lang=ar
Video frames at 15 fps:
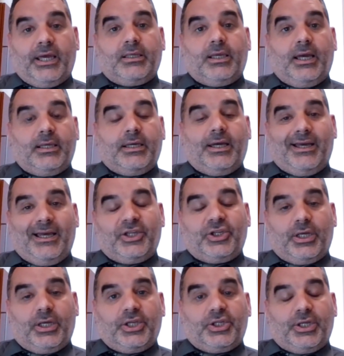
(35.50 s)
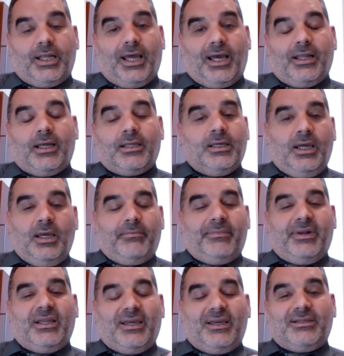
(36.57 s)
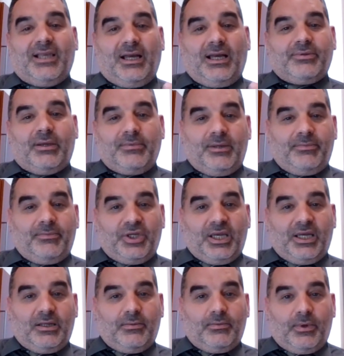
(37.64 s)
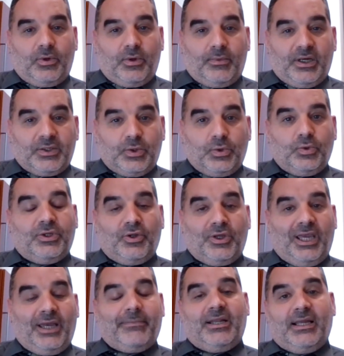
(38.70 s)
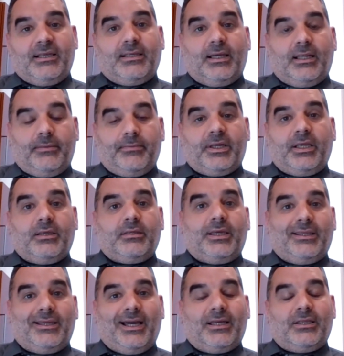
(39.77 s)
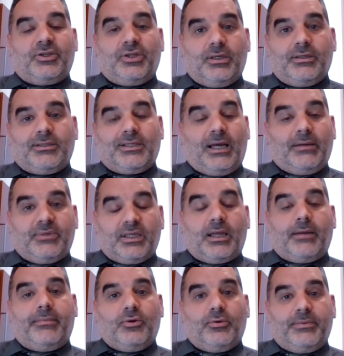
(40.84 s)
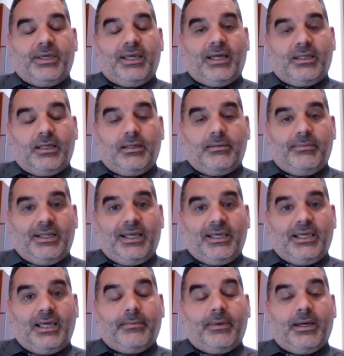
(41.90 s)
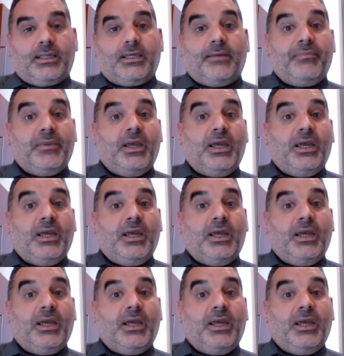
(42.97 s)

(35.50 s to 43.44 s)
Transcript: يعني هي اشياء اشياء الحالات مره ثانيه صعب طبيب بشكل مقصود انه يعمل اذى للمريض يعني هذا شيء صعب تتقبله بهذا بالايام هذه